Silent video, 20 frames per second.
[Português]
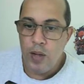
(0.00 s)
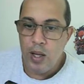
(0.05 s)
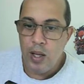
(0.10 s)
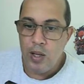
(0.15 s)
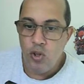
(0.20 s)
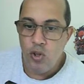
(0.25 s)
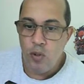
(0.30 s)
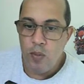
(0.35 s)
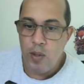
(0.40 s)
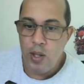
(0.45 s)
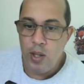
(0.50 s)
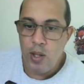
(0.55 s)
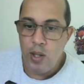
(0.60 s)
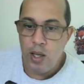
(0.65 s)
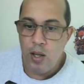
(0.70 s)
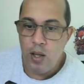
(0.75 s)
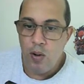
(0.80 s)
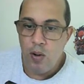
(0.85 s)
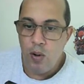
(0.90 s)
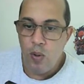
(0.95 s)
mais
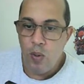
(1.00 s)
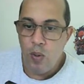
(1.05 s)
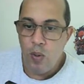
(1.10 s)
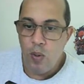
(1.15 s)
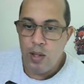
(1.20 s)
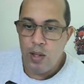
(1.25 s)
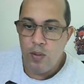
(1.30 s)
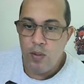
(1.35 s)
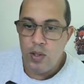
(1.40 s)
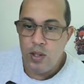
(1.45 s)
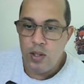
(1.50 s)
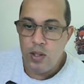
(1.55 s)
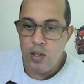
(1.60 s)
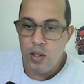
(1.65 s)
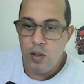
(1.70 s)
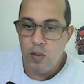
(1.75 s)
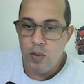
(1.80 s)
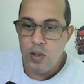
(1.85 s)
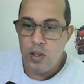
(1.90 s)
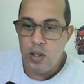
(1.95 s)
13 mais
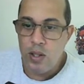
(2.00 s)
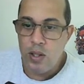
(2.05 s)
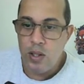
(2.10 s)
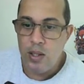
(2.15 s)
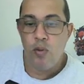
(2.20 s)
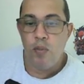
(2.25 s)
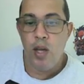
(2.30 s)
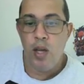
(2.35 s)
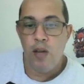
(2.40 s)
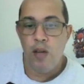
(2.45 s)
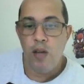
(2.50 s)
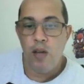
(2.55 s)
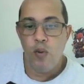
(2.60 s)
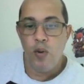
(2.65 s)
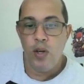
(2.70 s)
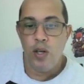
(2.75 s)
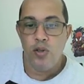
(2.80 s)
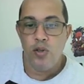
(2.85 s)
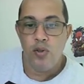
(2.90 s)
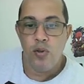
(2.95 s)
6. Que é
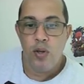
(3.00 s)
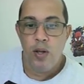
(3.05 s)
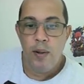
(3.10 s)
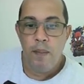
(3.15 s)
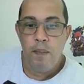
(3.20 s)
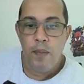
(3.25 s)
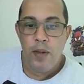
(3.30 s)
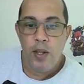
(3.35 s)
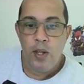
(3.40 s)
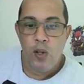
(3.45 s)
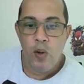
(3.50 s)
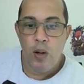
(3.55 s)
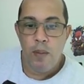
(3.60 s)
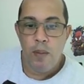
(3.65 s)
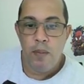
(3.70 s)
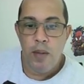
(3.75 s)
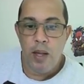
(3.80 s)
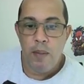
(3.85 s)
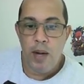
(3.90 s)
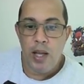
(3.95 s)
isso, professor?
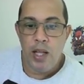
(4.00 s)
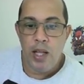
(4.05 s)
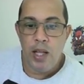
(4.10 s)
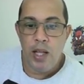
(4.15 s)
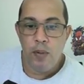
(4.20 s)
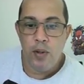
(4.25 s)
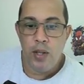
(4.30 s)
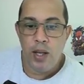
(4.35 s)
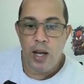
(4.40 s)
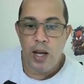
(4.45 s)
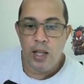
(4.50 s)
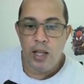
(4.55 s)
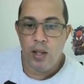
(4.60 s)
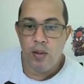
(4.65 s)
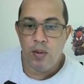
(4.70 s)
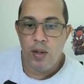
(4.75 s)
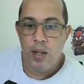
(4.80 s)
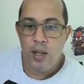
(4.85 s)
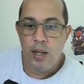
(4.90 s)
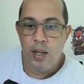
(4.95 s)
59.
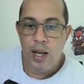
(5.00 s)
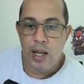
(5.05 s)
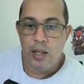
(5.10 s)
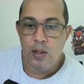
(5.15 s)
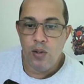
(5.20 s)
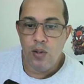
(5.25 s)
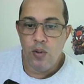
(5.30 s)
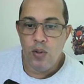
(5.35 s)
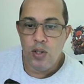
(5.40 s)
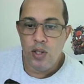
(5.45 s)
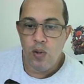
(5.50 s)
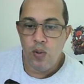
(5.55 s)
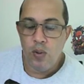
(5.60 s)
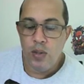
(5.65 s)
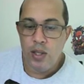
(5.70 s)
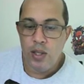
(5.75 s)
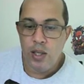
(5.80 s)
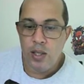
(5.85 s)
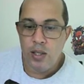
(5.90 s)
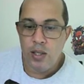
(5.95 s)
Então 59
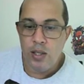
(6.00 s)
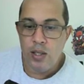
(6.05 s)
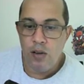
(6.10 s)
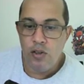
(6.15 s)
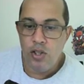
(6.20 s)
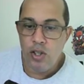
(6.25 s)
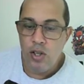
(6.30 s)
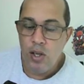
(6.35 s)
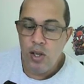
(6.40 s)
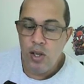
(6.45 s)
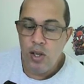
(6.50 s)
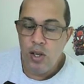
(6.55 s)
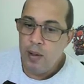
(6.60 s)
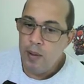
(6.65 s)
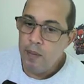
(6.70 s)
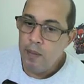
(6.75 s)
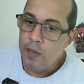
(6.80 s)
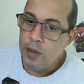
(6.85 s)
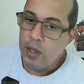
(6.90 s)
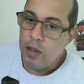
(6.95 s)
dividido por
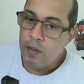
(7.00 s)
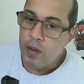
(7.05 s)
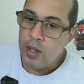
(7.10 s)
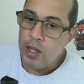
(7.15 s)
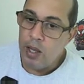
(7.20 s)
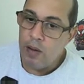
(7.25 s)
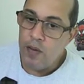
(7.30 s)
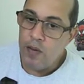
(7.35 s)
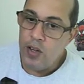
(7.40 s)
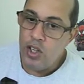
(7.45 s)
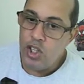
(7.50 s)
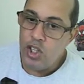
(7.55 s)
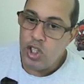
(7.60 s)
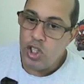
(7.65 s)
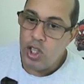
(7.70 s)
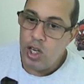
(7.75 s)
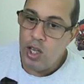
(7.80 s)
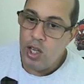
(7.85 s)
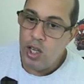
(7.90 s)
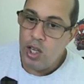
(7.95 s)
7. Vamos
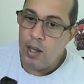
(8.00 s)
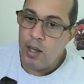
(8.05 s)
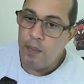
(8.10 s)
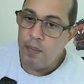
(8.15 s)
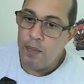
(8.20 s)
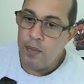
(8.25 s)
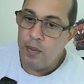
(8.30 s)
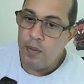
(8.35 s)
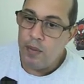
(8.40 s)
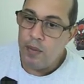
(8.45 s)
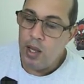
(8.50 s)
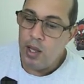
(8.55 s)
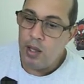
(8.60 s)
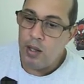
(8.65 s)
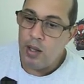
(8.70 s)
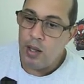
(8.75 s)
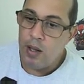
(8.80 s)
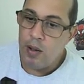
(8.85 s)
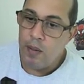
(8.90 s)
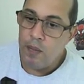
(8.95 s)
dividir isso aqui.
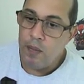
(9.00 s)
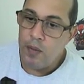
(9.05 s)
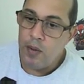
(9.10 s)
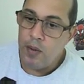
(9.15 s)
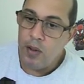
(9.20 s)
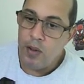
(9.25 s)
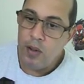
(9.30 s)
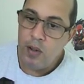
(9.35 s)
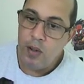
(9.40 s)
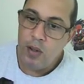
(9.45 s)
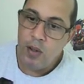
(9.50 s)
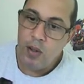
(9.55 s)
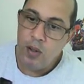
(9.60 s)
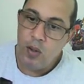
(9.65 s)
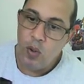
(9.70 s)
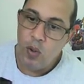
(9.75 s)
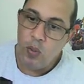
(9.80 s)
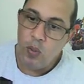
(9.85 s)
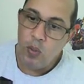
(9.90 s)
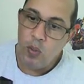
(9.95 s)
9